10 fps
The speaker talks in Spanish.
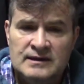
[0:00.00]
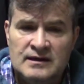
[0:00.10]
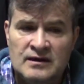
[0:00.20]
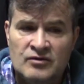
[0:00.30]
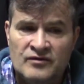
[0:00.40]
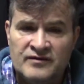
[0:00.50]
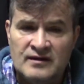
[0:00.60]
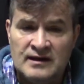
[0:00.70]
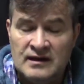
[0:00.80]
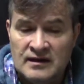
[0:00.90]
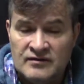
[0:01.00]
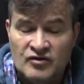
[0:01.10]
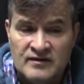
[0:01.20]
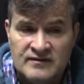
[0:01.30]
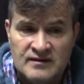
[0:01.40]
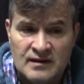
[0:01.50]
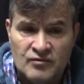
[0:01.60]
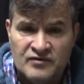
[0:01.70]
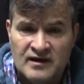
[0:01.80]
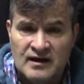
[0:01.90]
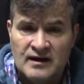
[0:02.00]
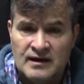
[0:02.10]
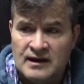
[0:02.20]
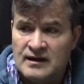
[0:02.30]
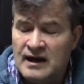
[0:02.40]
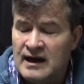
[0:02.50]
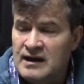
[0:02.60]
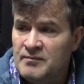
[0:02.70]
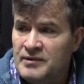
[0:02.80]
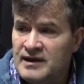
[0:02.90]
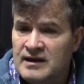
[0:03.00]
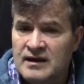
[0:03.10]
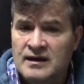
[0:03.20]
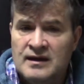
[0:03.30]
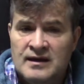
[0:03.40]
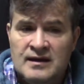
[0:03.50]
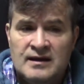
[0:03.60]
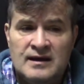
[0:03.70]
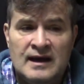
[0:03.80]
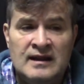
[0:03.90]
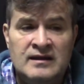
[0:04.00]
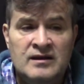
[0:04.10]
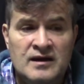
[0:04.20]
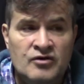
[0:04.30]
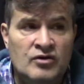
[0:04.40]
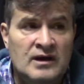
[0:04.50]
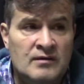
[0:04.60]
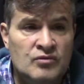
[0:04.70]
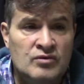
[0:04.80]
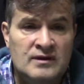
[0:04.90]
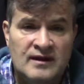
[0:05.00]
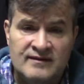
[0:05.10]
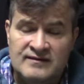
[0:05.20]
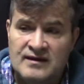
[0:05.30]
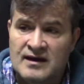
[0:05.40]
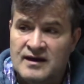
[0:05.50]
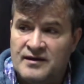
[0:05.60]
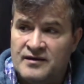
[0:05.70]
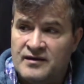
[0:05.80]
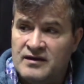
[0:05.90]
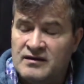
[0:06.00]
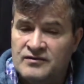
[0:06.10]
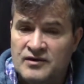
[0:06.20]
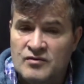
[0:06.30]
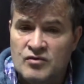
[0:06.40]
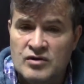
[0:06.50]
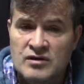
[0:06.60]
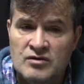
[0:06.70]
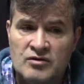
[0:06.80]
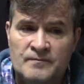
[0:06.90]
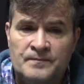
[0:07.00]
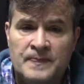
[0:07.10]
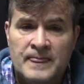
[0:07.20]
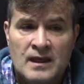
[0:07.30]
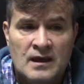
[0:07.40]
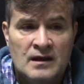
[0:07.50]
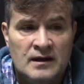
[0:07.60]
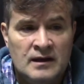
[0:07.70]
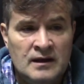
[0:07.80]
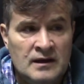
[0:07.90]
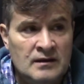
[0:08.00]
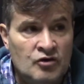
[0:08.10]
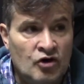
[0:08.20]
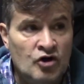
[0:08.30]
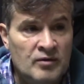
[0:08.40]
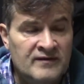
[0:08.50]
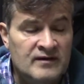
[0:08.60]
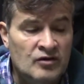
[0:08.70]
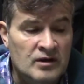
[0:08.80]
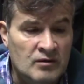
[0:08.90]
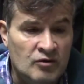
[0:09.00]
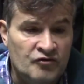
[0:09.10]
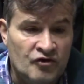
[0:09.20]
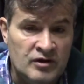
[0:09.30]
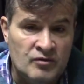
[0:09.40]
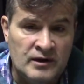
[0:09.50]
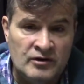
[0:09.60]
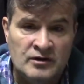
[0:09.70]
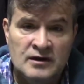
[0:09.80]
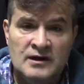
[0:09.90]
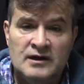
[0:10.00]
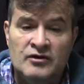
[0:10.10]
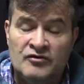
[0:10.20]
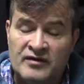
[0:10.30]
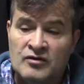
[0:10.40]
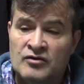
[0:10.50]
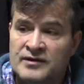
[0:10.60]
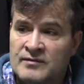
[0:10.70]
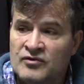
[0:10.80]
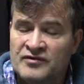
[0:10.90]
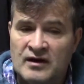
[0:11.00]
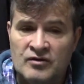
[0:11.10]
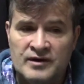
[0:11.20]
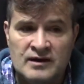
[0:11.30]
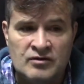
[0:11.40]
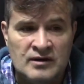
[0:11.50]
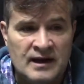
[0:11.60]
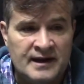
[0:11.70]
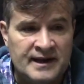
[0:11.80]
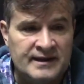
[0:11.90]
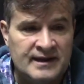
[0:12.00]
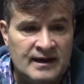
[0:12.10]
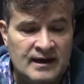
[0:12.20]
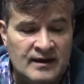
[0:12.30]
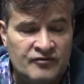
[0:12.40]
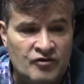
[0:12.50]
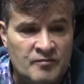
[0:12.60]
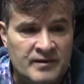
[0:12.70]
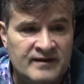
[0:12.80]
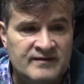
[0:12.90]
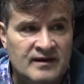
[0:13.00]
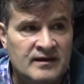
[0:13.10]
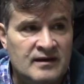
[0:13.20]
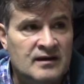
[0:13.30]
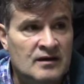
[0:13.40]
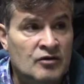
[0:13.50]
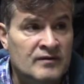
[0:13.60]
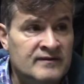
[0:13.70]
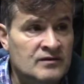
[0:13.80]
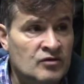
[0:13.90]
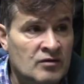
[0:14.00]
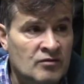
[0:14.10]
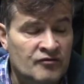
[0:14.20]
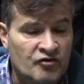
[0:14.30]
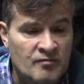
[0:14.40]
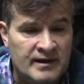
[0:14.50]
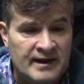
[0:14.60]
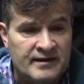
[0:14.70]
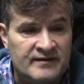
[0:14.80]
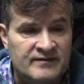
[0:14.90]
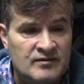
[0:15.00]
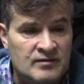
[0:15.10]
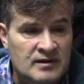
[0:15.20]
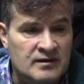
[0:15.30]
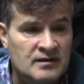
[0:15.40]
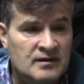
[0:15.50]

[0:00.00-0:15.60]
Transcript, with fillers: le, solicitamos a, Lepre que el dinero de la multa sea redistribuido eh, con los vecinos del Bolsón. Y bueno, nos encontramos ahora con la grata sorpresa de que los vecinos del Bolsón van a recibir